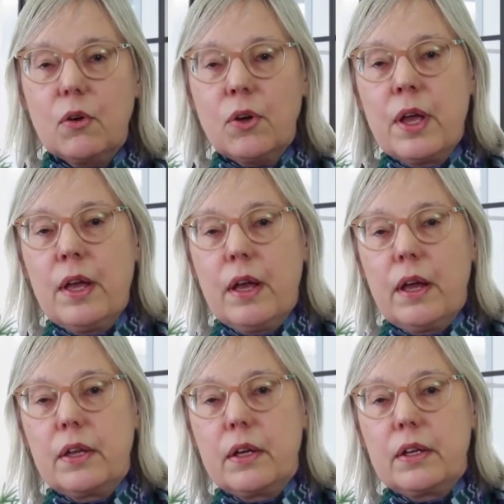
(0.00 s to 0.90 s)
Donc,
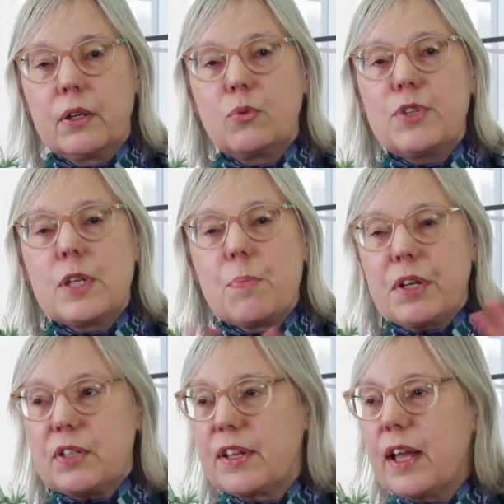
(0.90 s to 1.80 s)
il y, a, tous ces
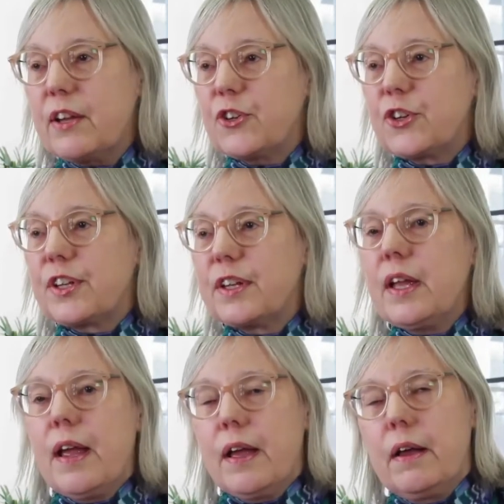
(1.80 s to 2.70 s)
personnages qui,